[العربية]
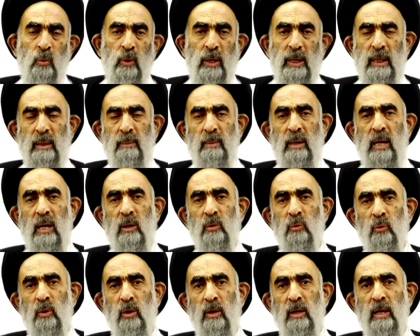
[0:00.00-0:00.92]
وحينما
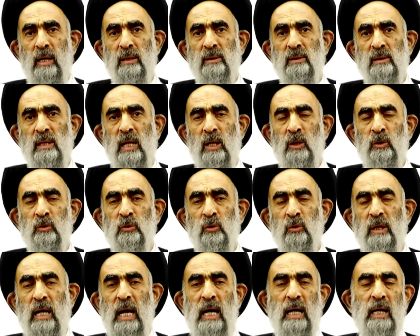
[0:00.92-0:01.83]
أقول الناس
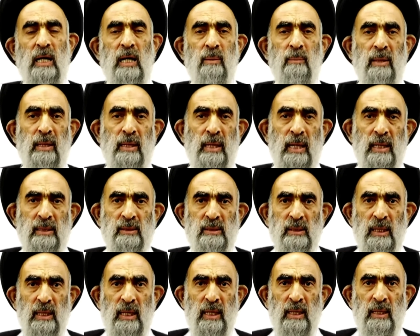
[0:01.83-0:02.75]
أقصد أقرب
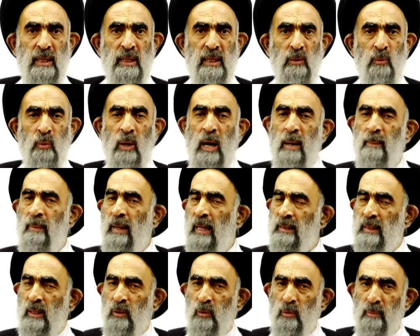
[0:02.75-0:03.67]
الناس إليك
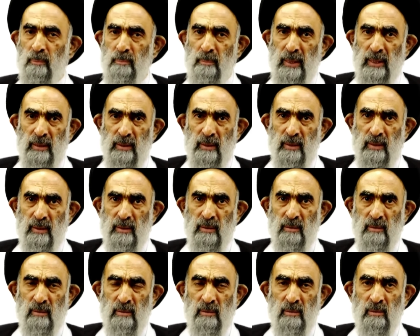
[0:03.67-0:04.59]
وأبعدهم منك